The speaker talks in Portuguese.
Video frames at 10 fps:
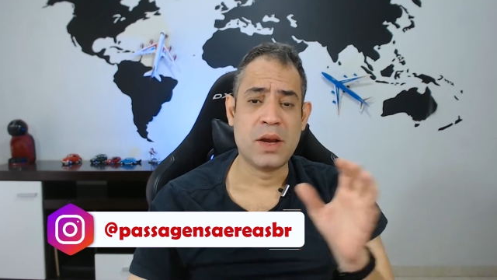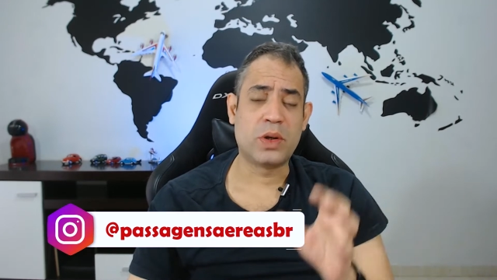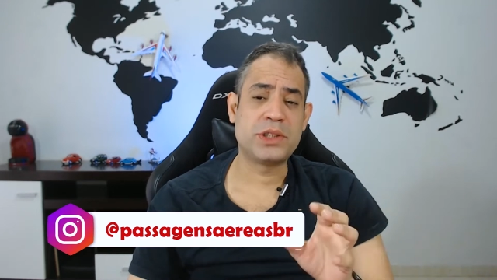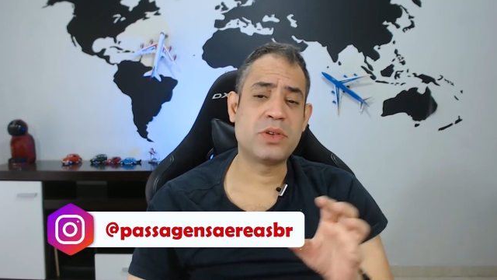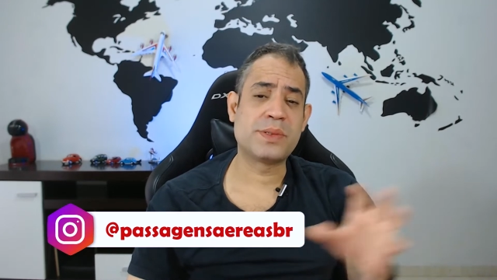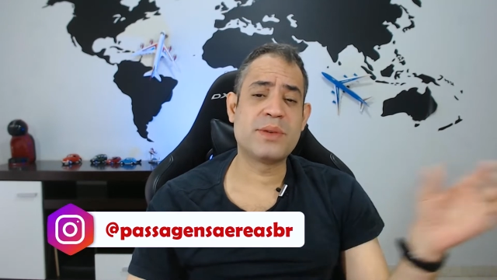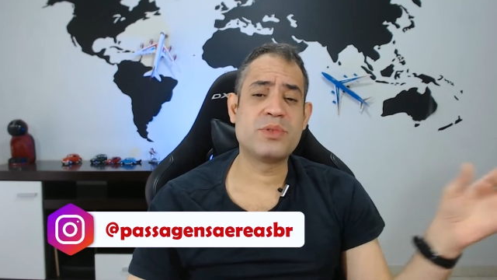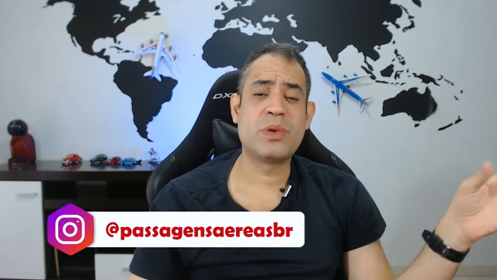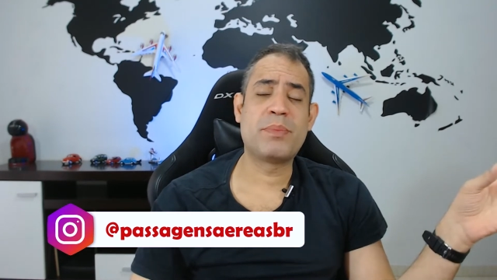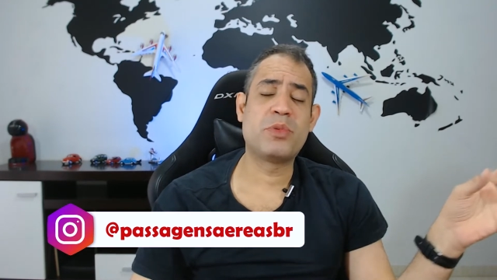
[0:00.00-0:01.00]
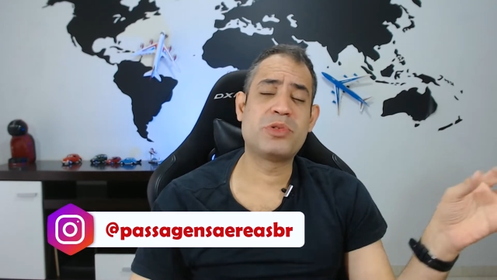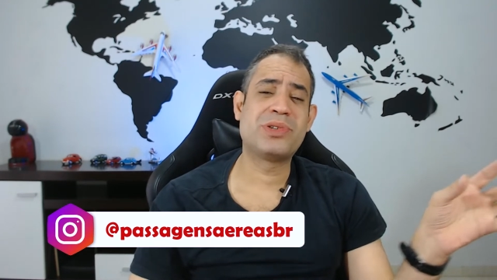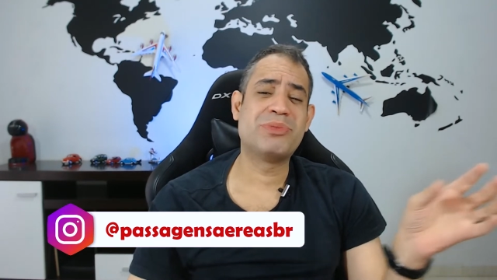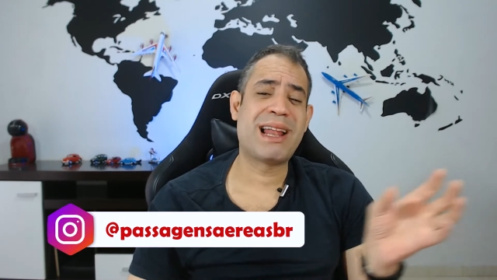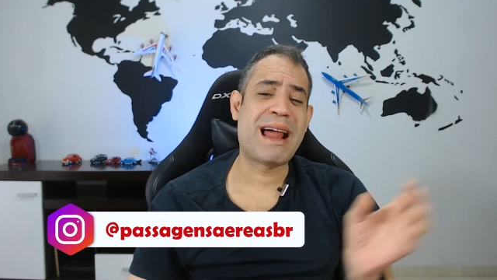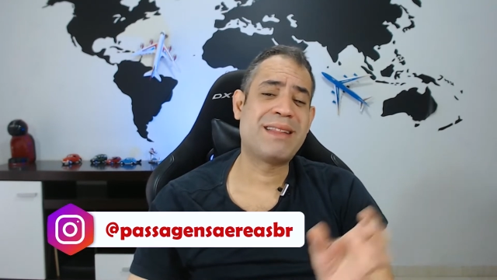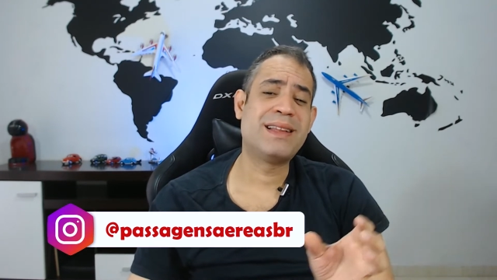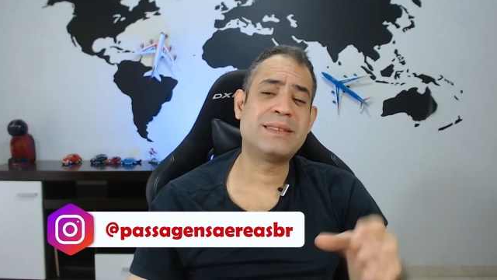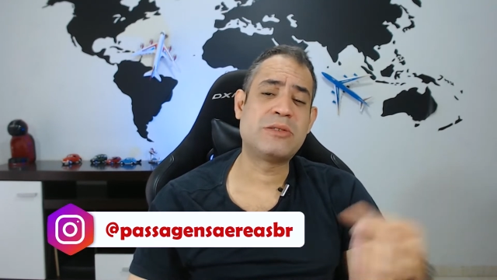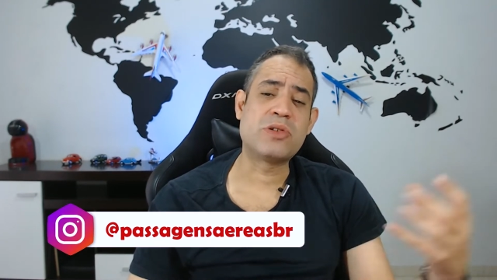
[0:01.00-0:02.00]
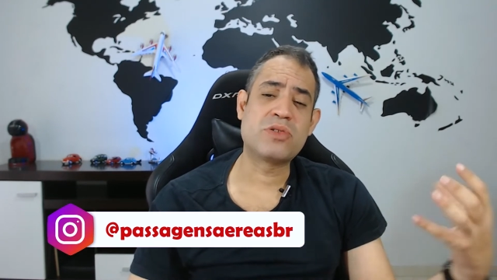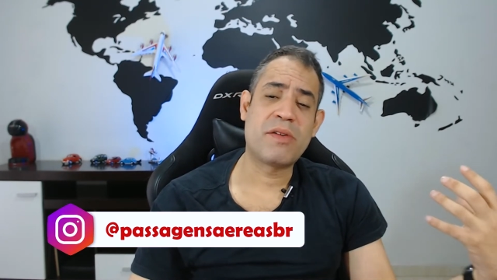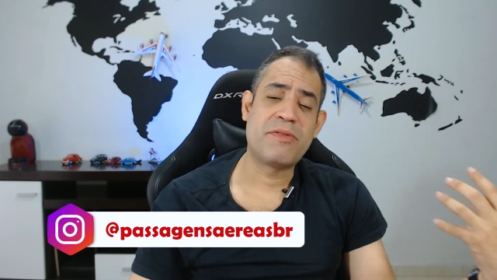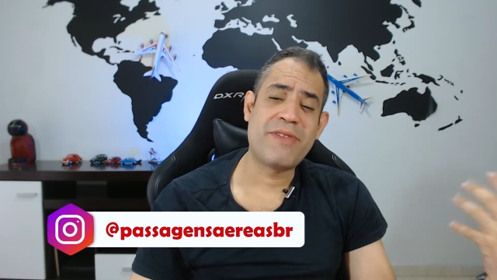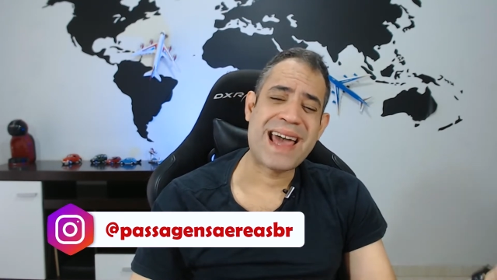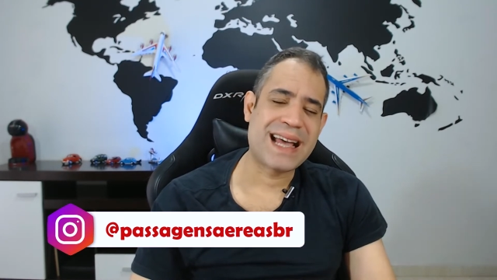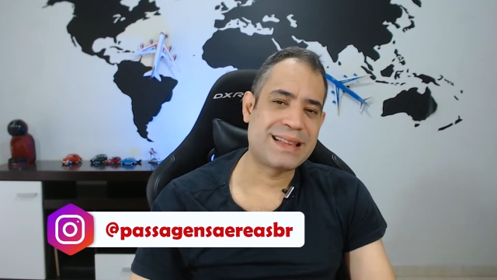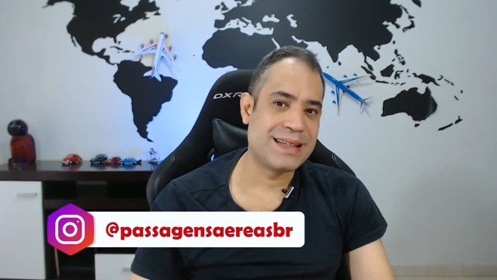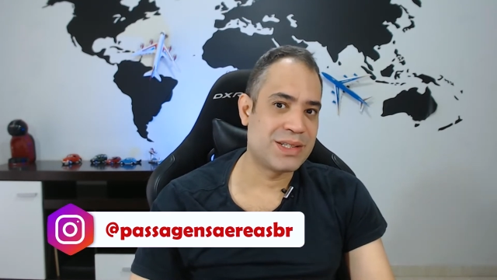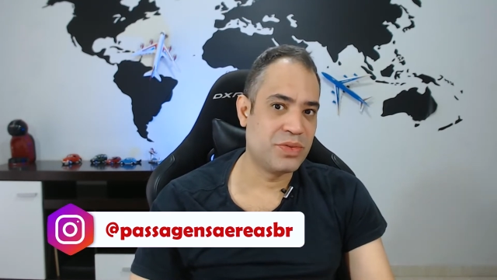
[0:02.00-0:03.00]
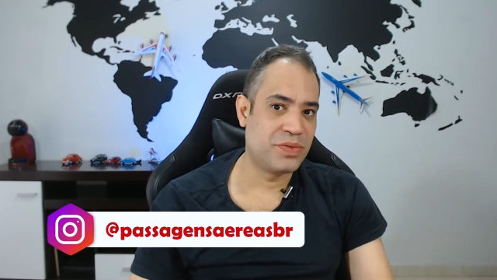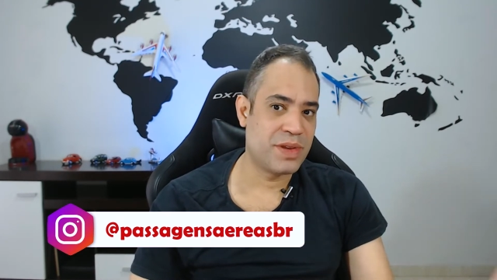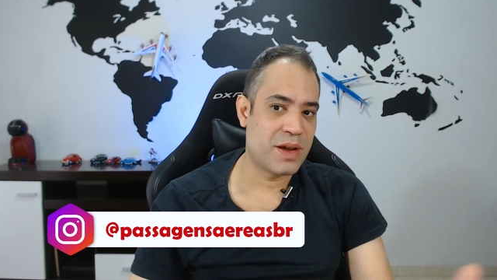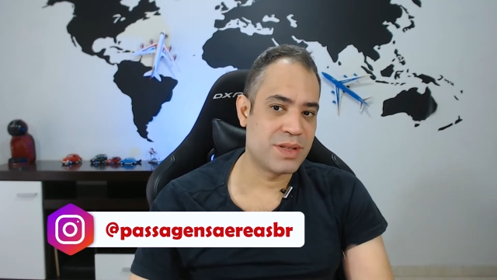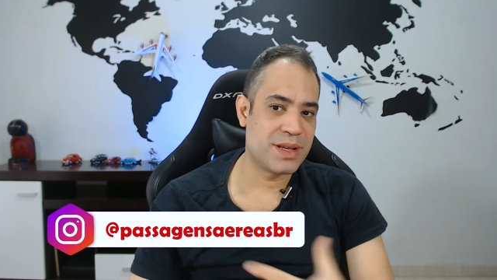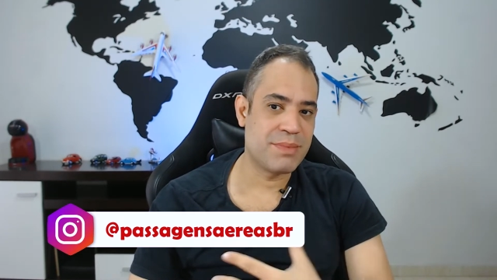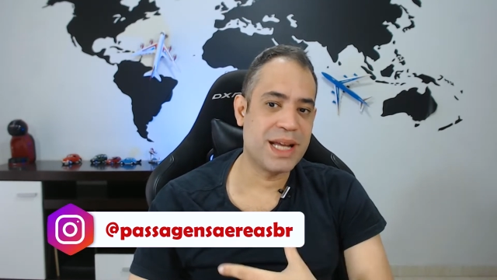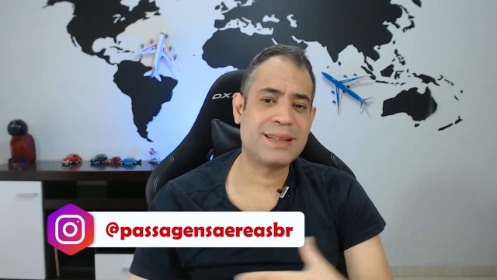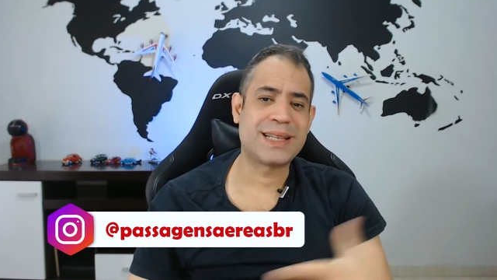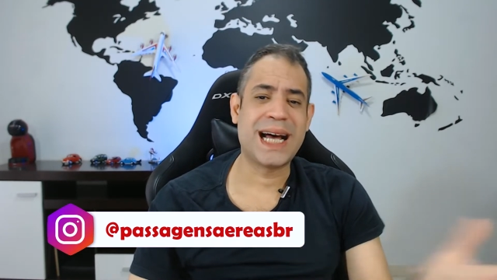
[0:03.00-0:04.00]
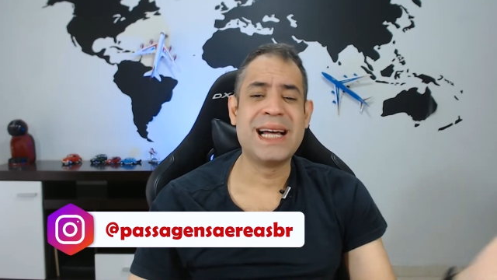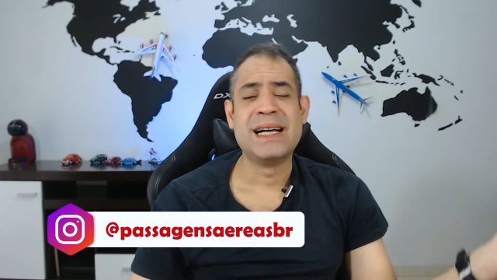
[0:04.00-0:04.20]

Hoje nós temos uma promoção da Latam, são as ofertas do final de semana, tá?